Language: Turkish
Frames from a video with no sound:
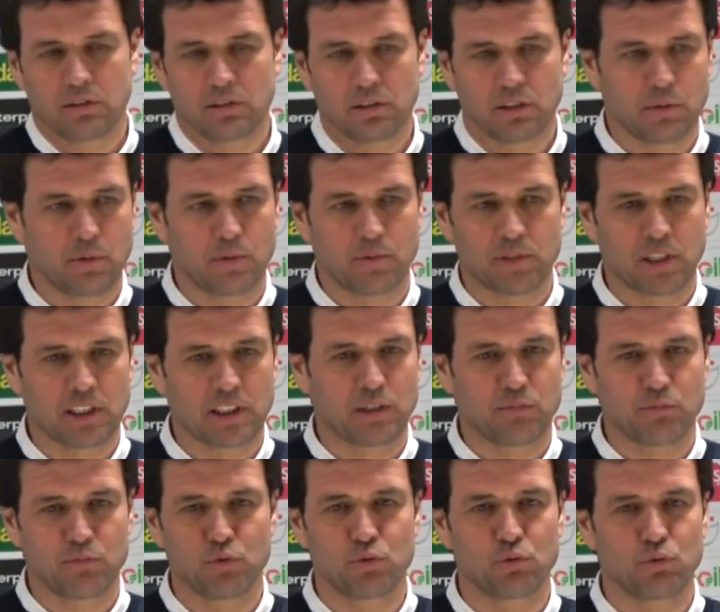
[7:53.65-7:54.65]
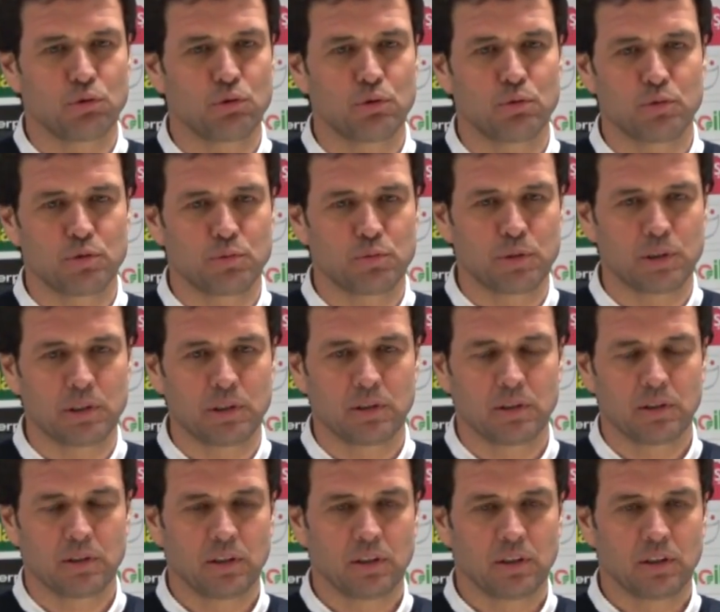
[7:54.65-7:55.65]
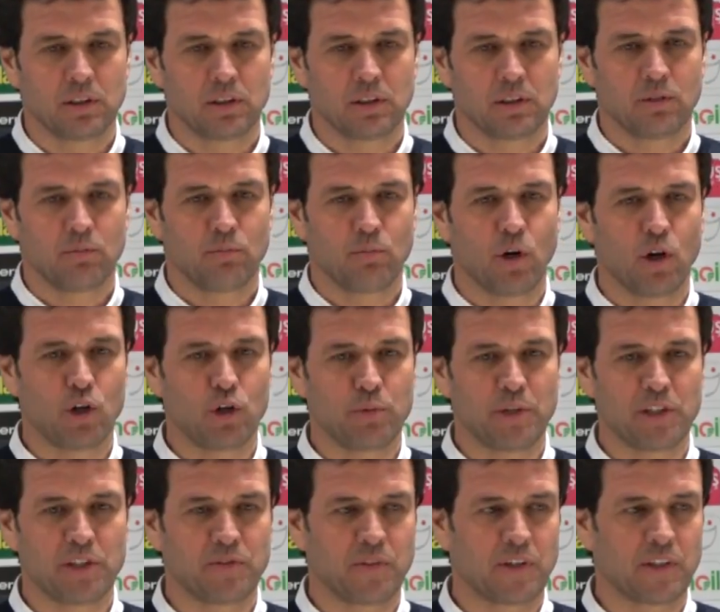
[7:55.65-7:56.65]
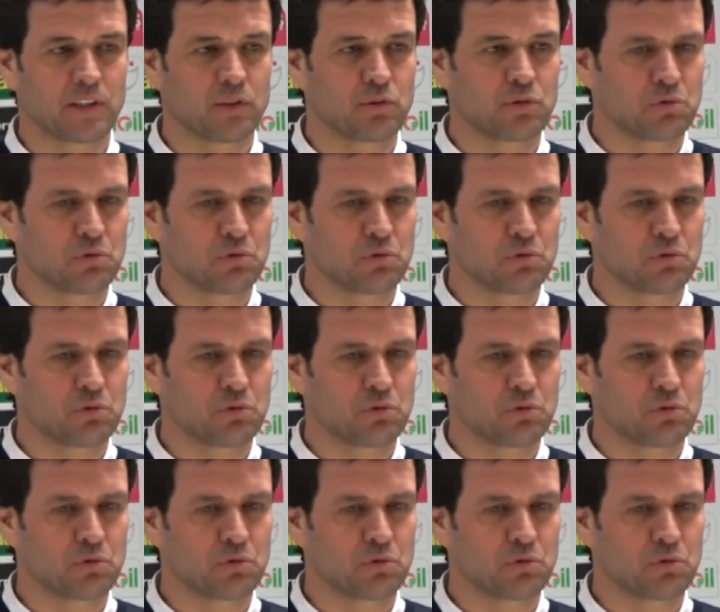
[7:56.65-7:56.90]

Tamam zaten bir üzüldüğümüz bir mağlubiyet vardı.